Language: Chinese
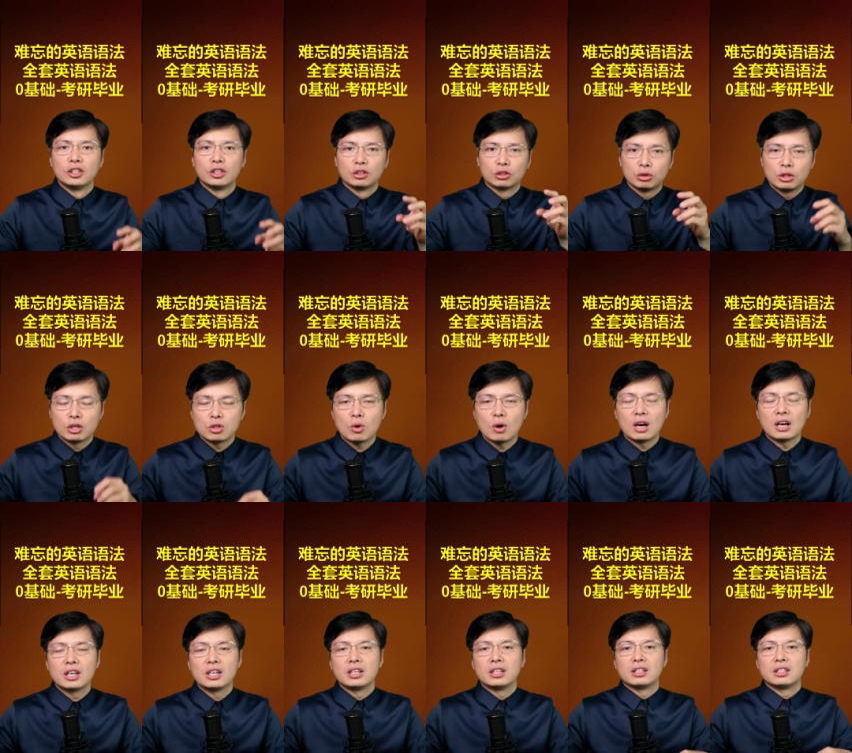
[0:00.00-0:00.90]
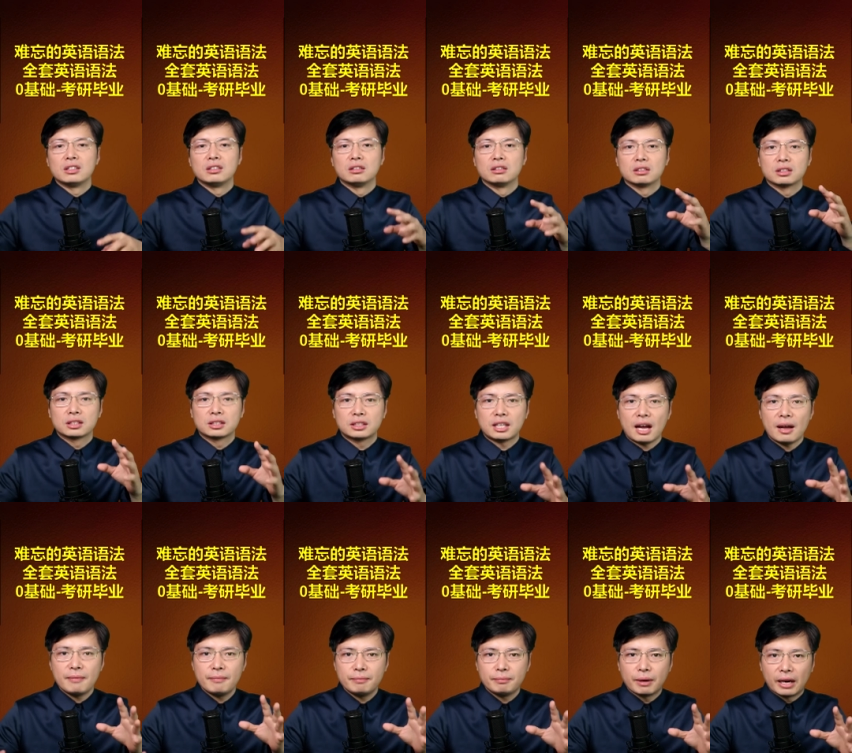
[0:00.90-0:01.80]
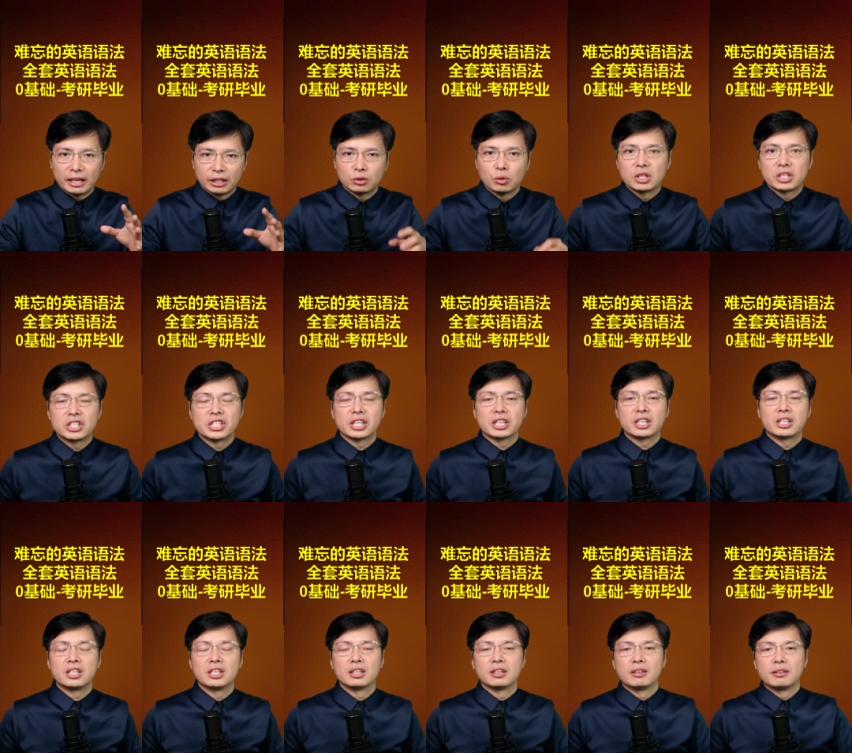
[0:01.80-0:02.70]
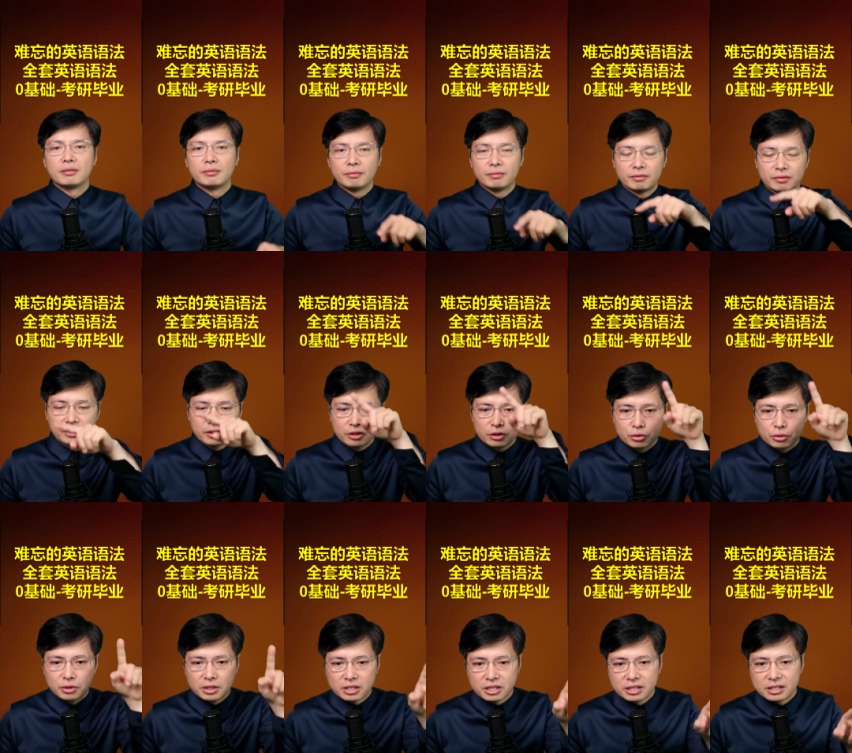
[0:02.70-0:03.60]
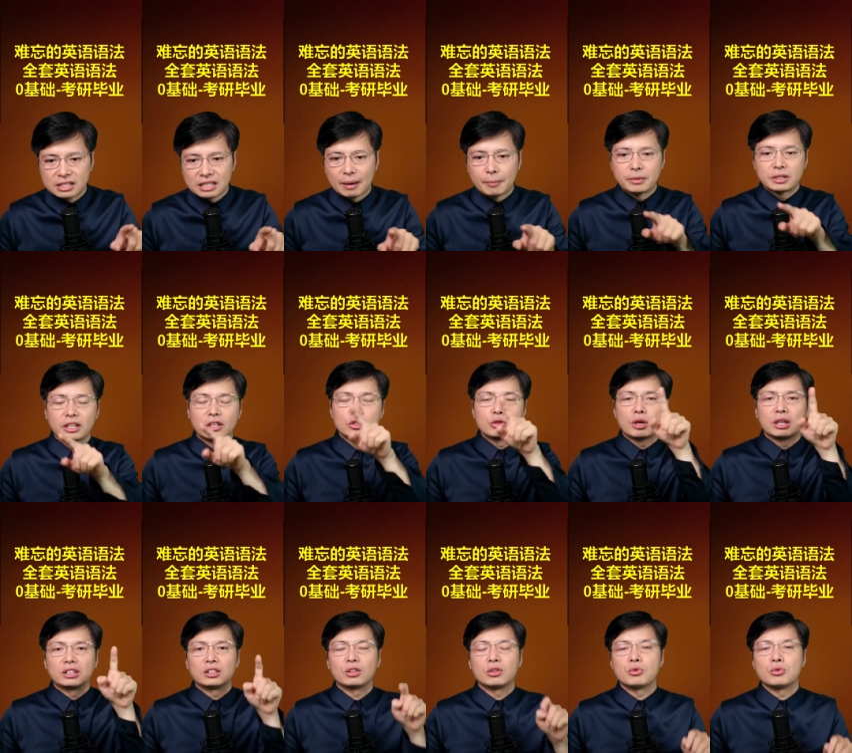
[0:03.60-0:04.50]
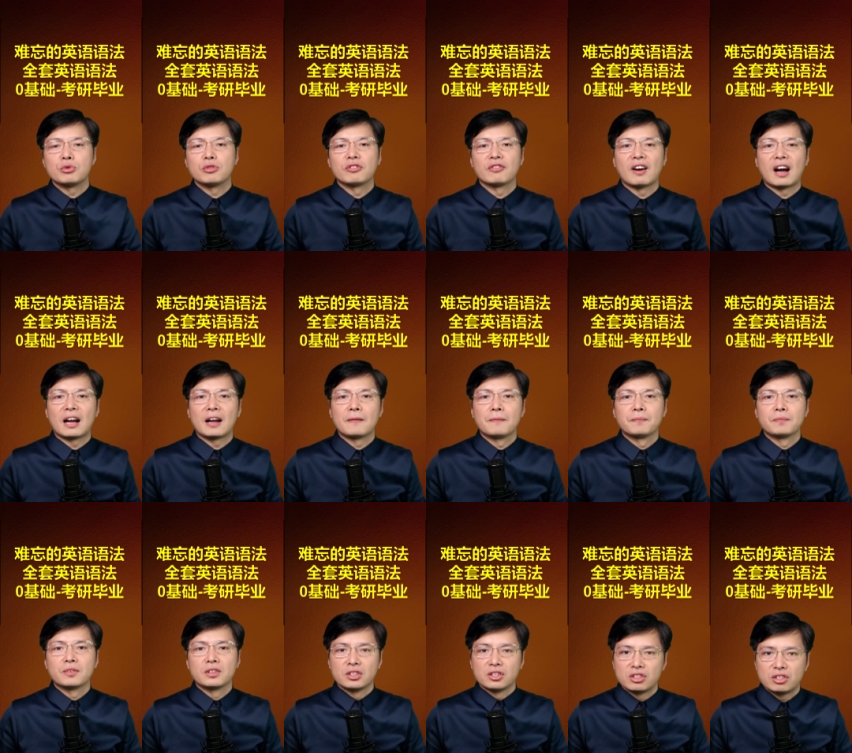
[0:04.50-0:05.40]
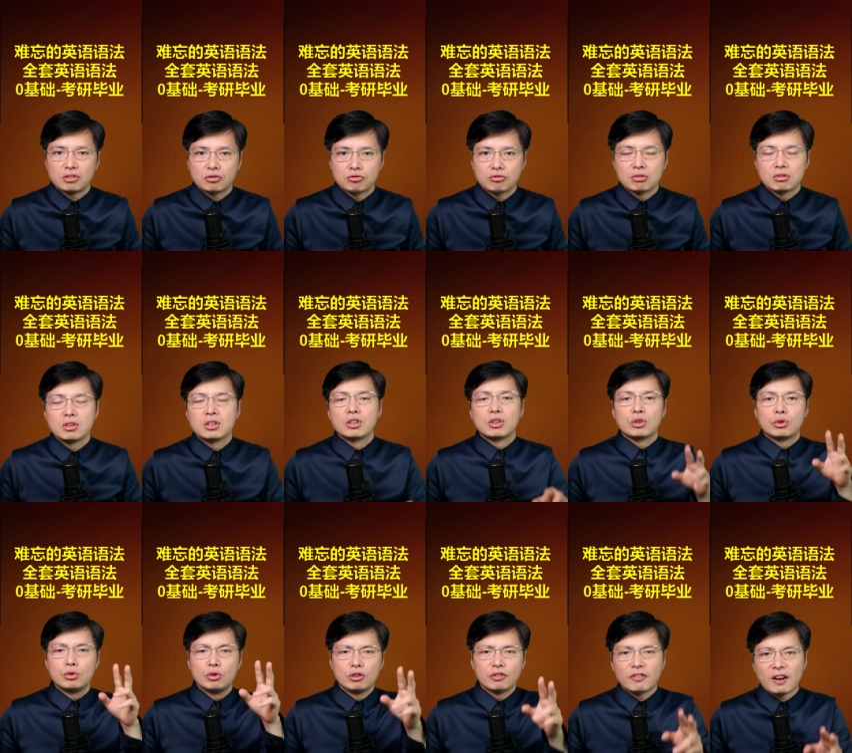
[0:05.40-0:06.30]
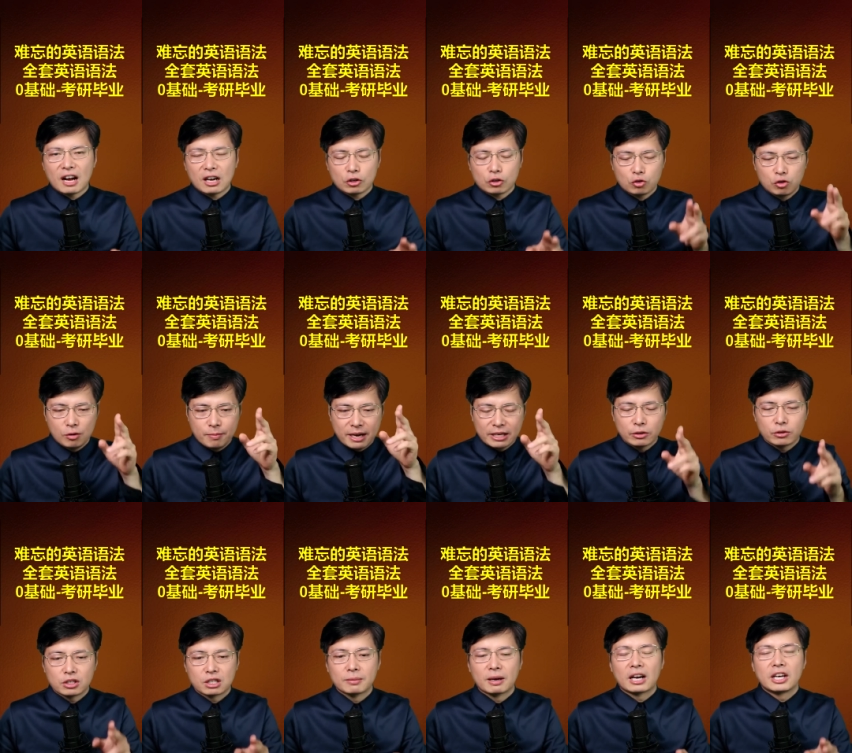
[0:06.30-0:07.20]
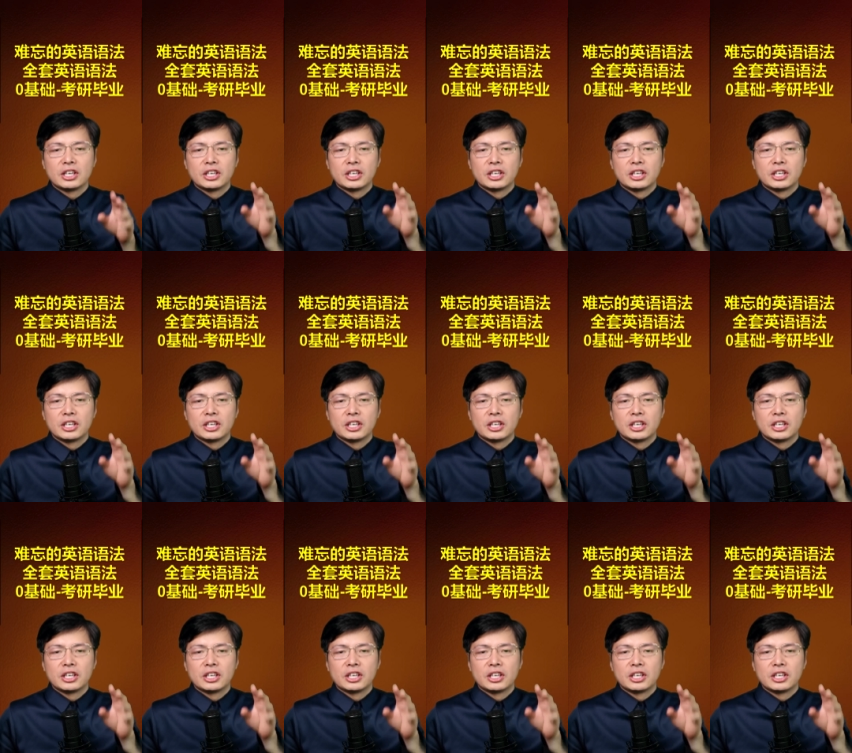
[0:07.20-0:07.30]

所以说有三百多节课学习咱们这个全套的语法。记住，语法说白就是什么？